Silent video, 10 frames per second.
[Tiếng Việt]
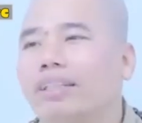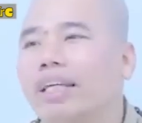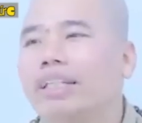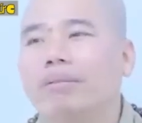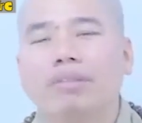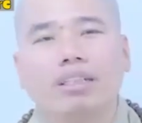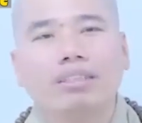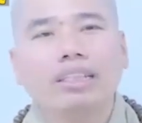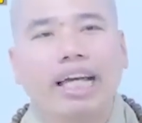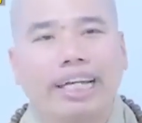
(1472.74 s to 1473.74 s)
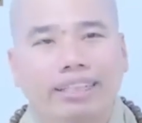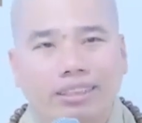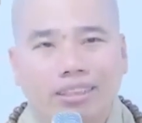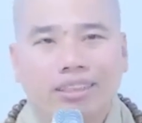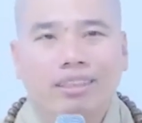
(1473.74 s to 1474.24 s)
biết đi thêm cửa thứ hai
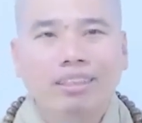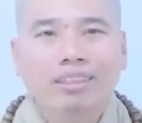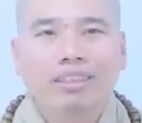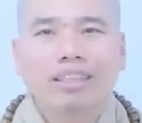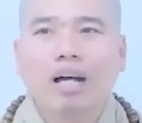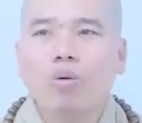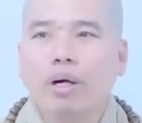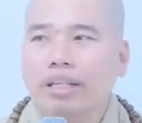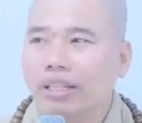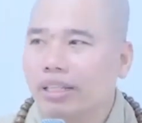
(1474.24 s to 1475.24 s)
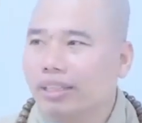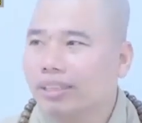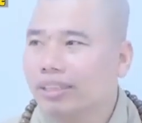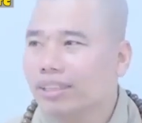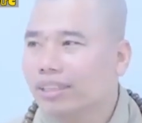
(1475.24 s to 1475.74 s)
nữa ngạo quỷ
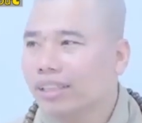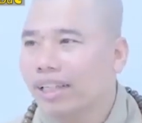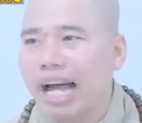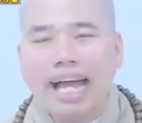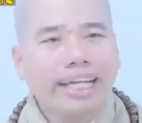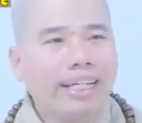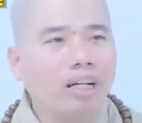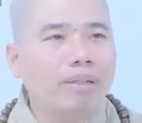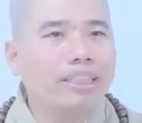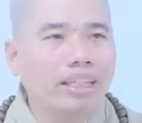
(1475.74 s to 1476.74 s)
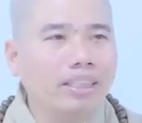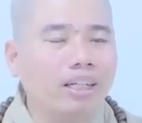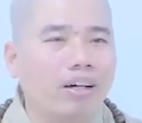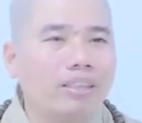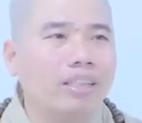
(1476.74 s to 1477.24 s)
hai cái đó mà
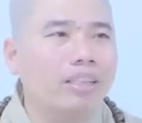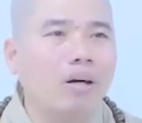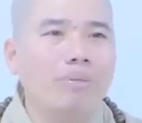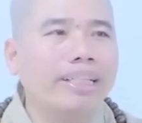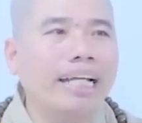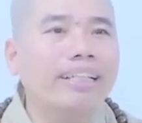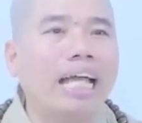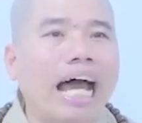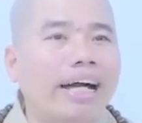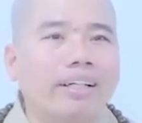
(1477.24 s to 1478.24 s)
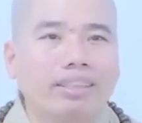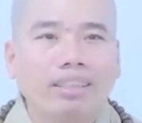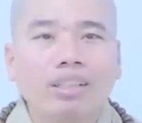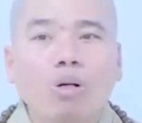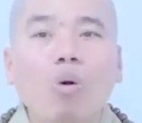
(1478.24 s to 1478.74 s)
dính rồi thì không biết tránh tà rồi
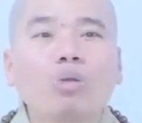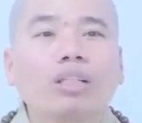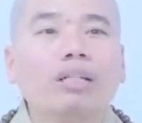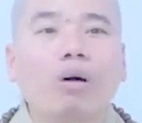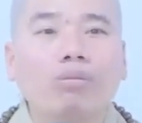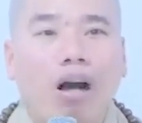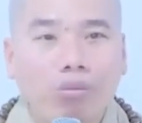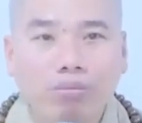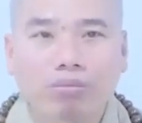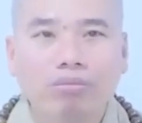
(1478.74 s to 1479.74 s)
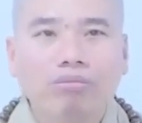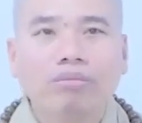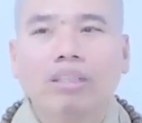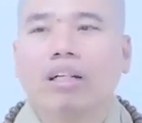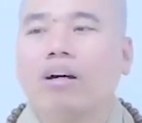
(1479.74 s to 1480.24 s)
ngu si một đống
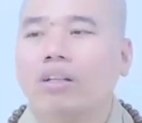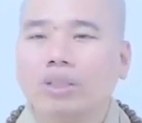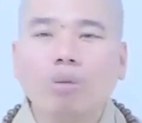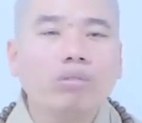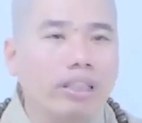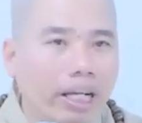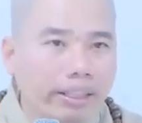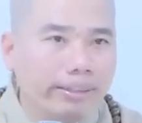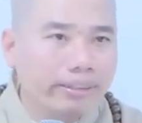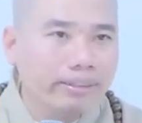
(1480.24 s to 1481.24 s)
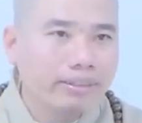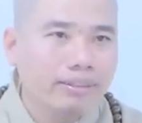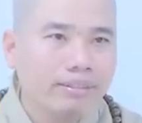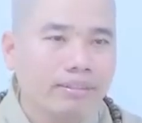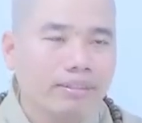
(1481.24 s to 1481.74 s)
rồi súc sanh
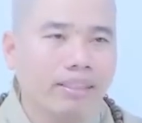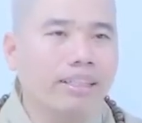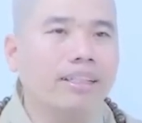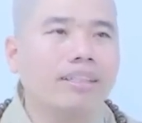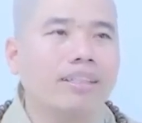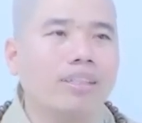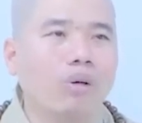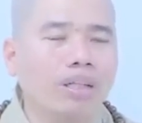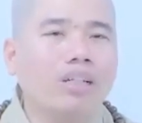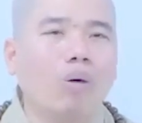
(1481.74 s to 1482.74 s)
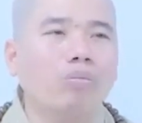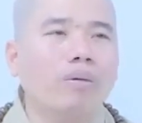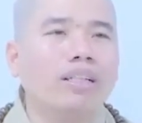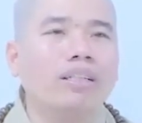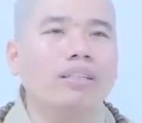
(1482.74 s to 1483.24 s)
vậy thì cuối
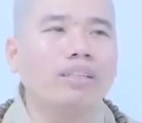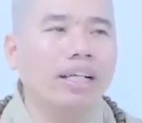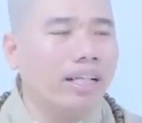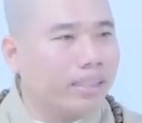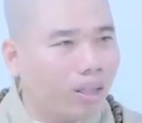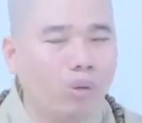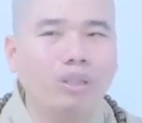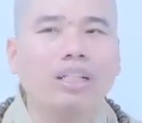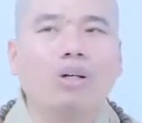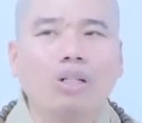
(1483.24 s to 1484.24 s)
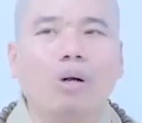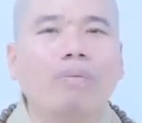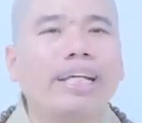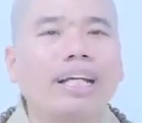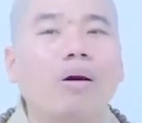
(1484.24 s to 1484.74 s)
cùng mình tuy là tu nhưng cuối
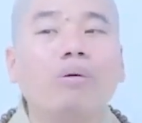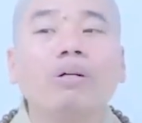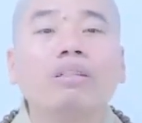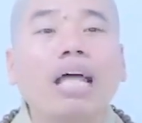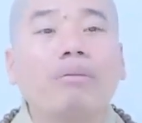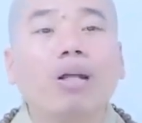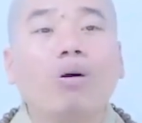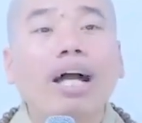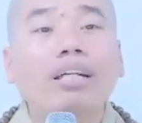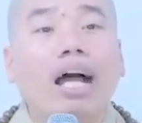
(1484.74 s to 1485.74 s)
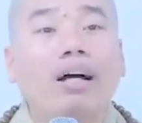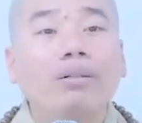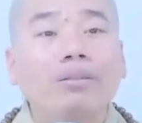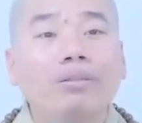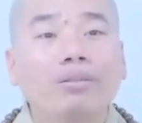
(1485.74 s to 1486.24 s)
cùng mình đi đâu tam đồ ác
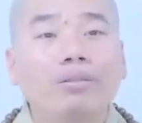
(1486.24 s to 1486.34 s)
đảo